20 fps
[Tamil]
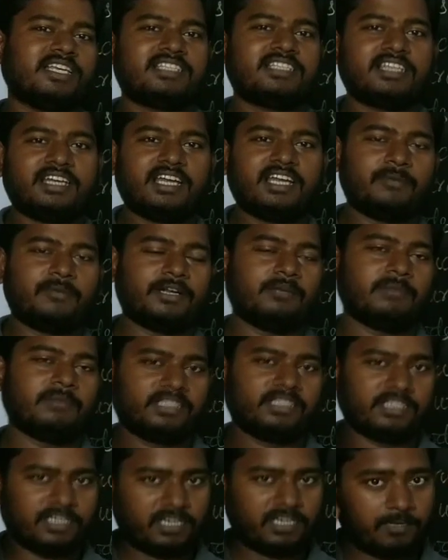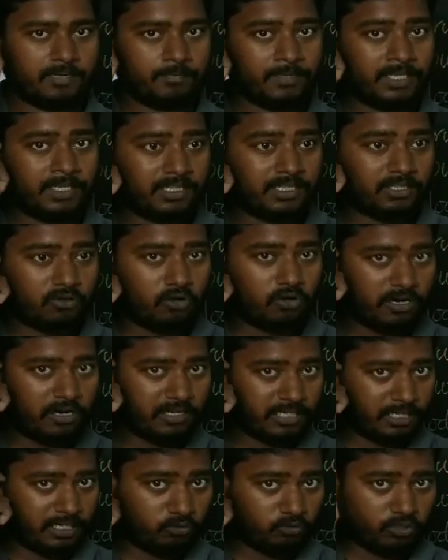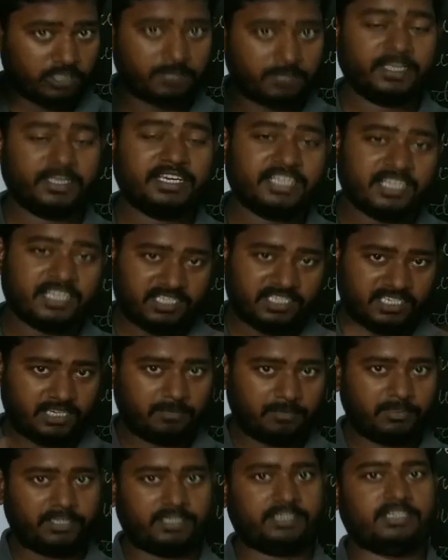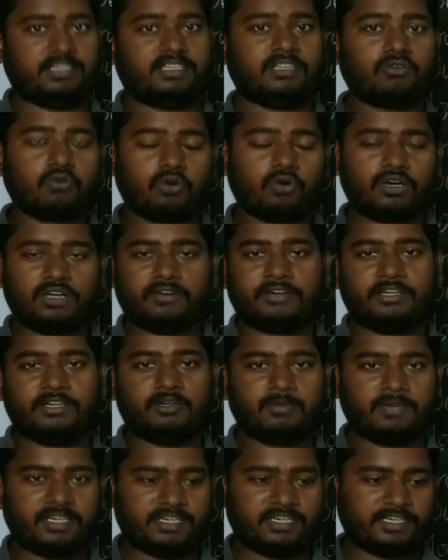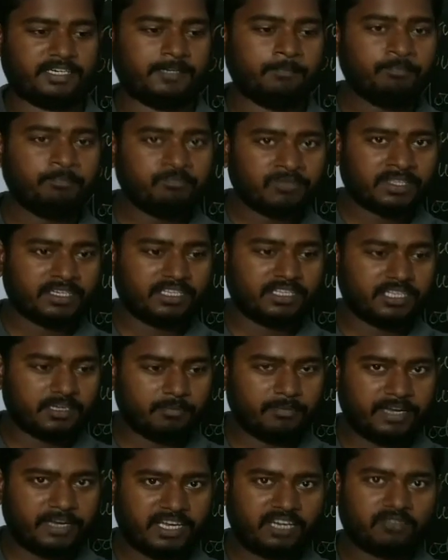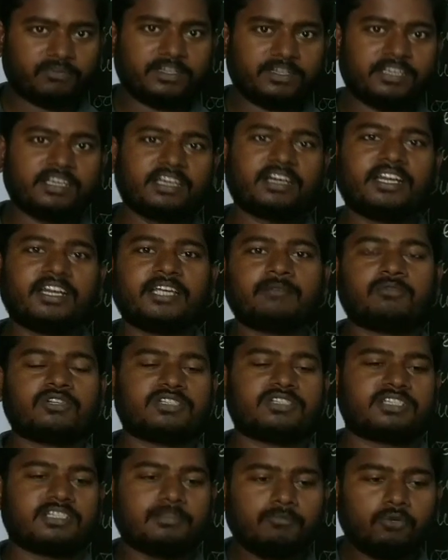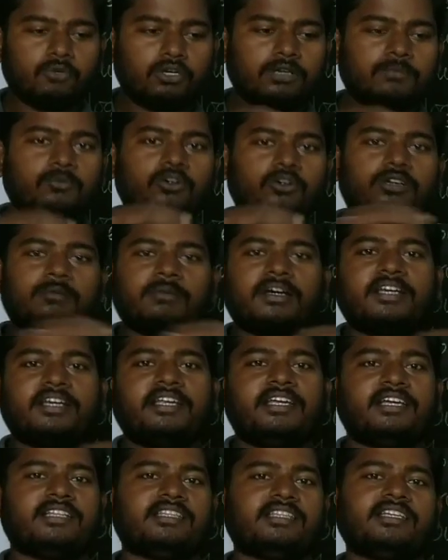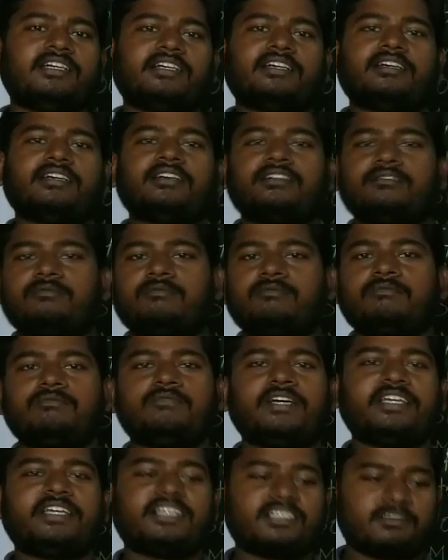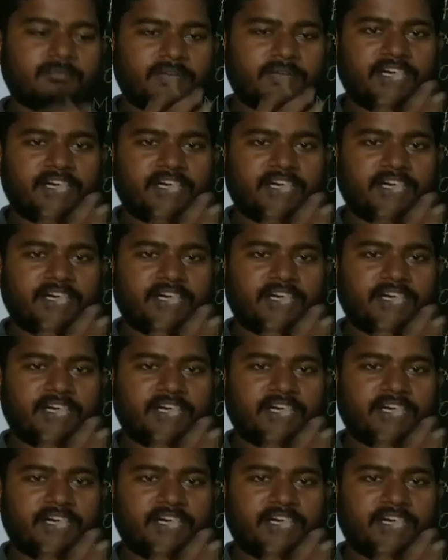சைஸ் என்ன அப்படின்னு பார்த்தீங்கன்னா இந்த கொரோனாங்கிறது ஒரு ஸ்பெரிக்கல் ஷேப்பில் இருக்குது அதாவது கோல வடிவமாக இருக்குது இதுக்கு மேலே ஃபிங்கர் லைக் பிடிச்சிருக்கு இந்த முள்ளு முள்ளு மாதிரி அந்த வைரஸ்